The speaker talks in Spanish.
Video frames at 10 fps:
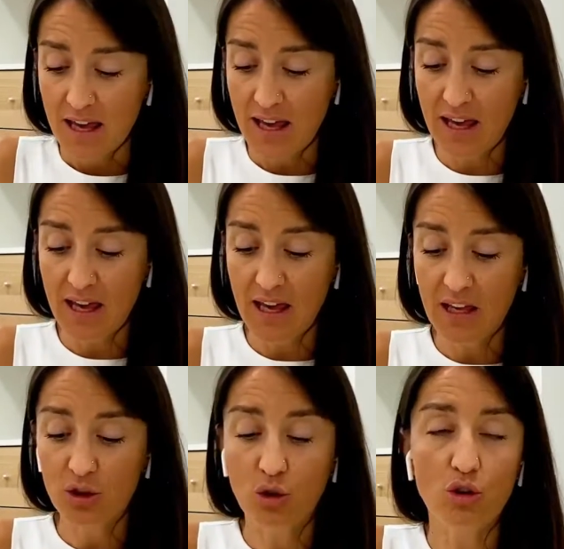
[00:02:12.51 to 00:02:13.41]

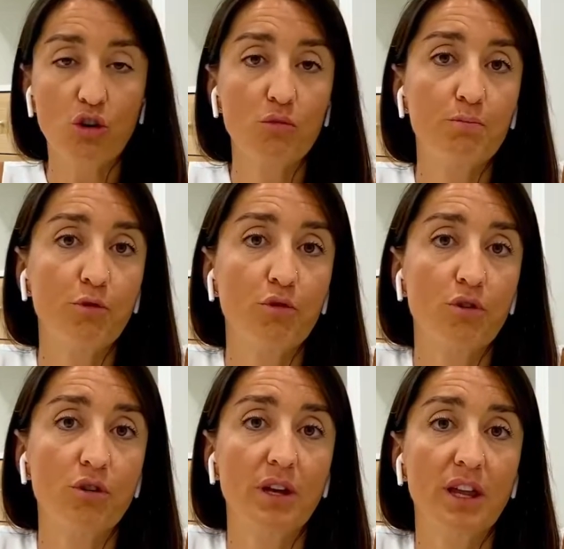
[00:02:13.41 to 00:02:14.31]
eh, dolor
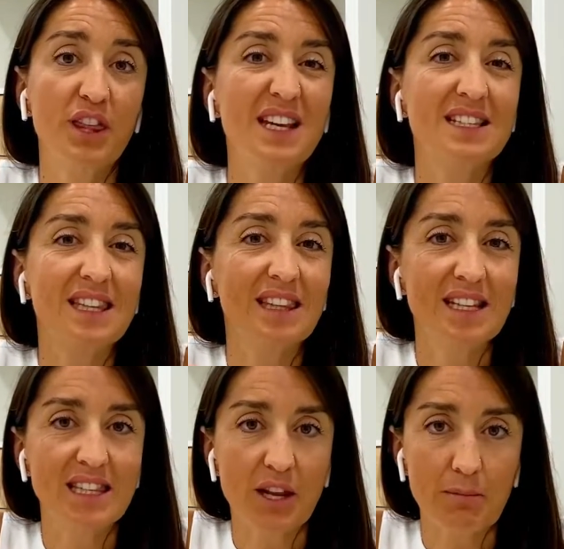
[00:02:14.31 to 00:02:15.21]
por
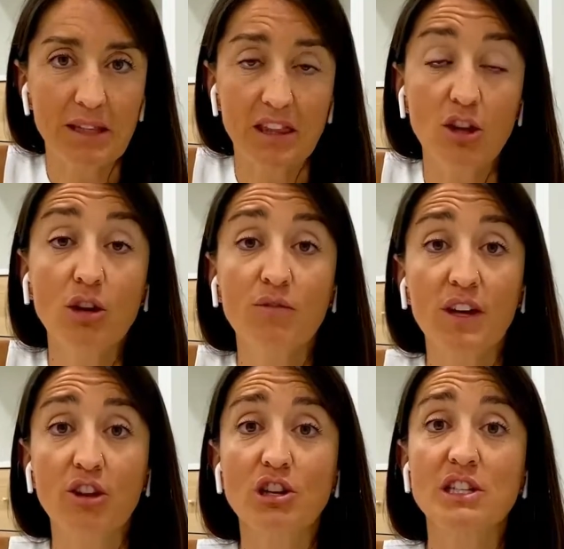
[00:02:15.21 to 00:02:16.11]
cistitis de repetición,
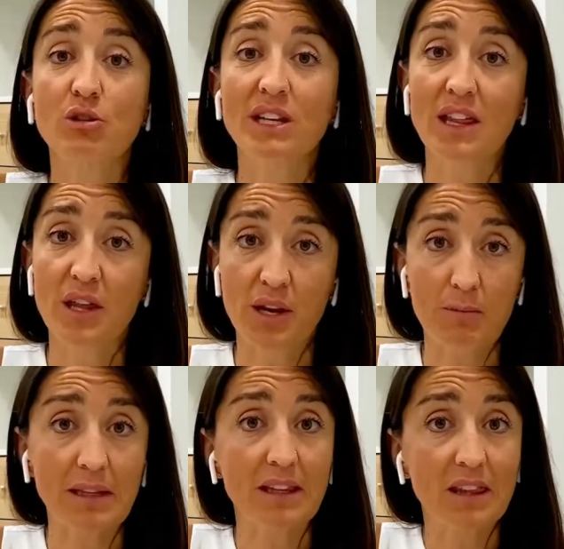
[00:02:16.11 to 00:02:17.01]
infecciones de orina de
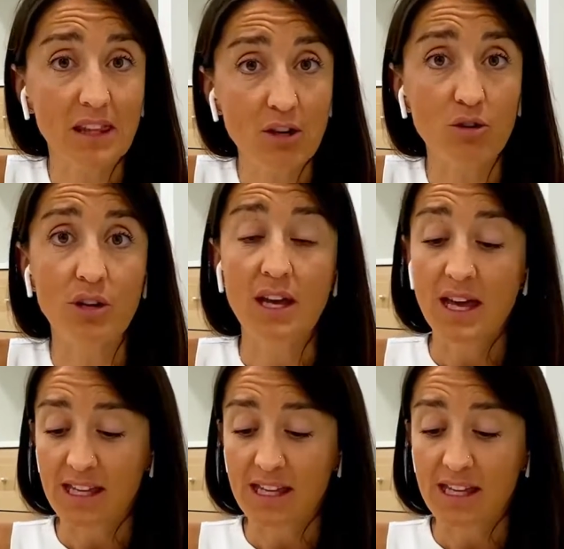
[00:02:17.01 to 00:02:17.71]
repetición,